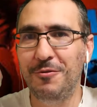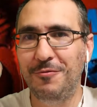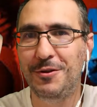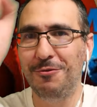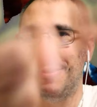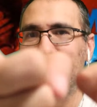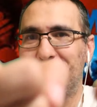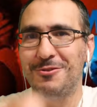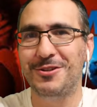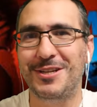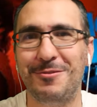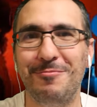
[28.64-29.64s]
plus une vidéo avec
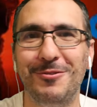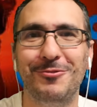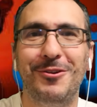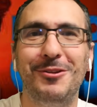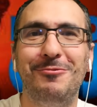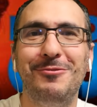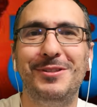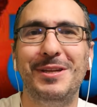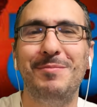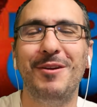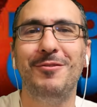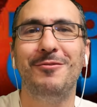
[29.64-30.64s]
ce geste. Bonjour à tous
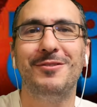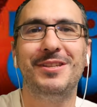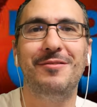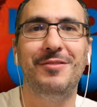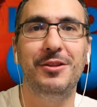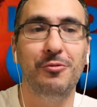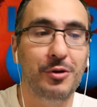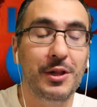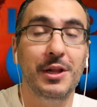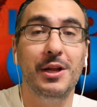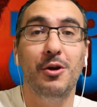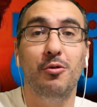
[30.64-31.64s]
et bienvenue dans cette vidéo.
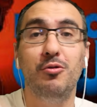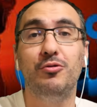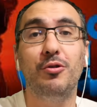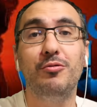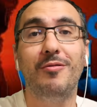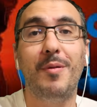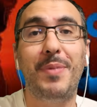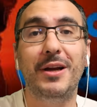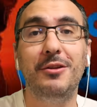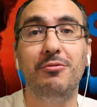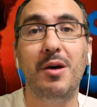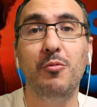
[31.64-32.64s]
Aujourd'hui, on va
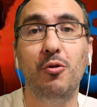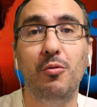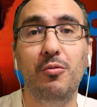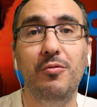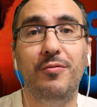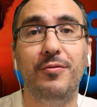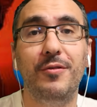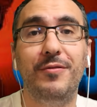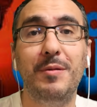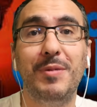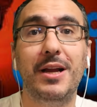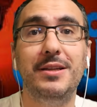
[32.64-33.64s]
parler de l'amour ouf,
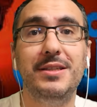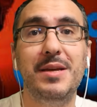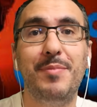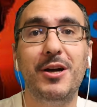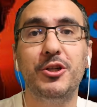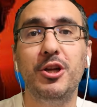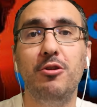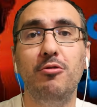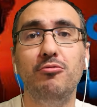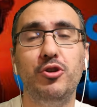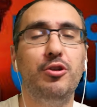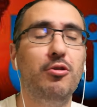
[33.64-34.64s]
film réalisé par Gilles
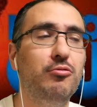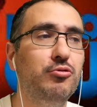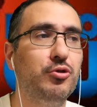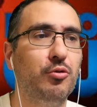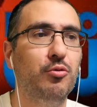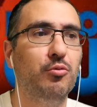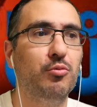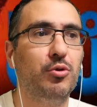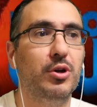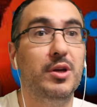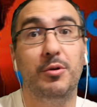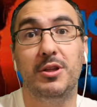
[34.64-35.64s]
Lelouch. Gilles Lelouch que l'on
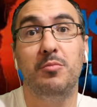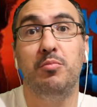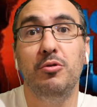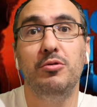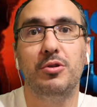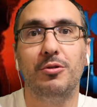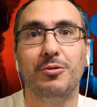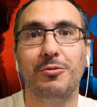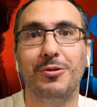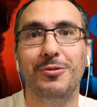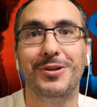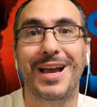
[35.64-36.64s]
connaît peut-être plus en
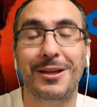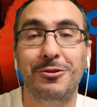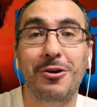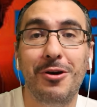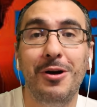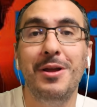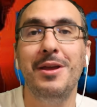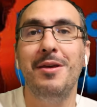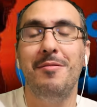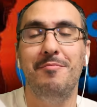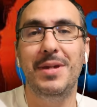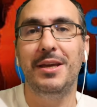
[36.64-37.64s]
tant qu'acteur,
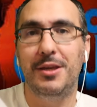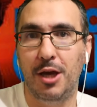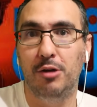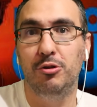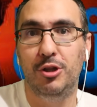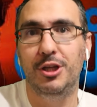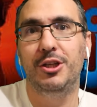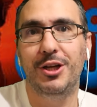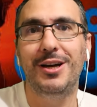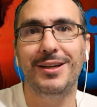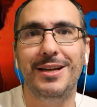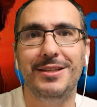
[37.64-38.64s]
mais qui a
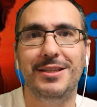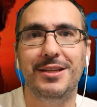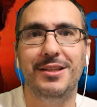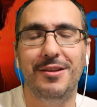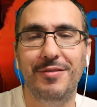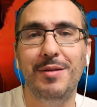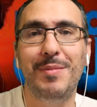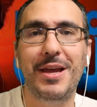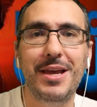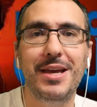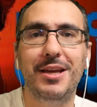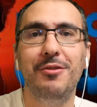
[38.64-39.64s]
déjà réalisé des films
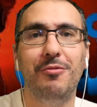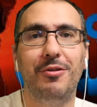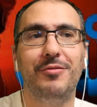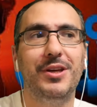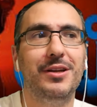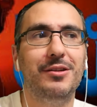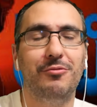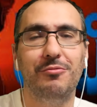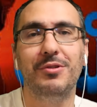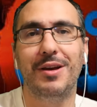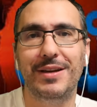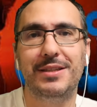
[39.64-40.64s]
et qui nous revient
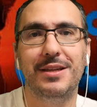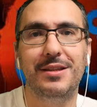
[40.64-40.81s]
donc avec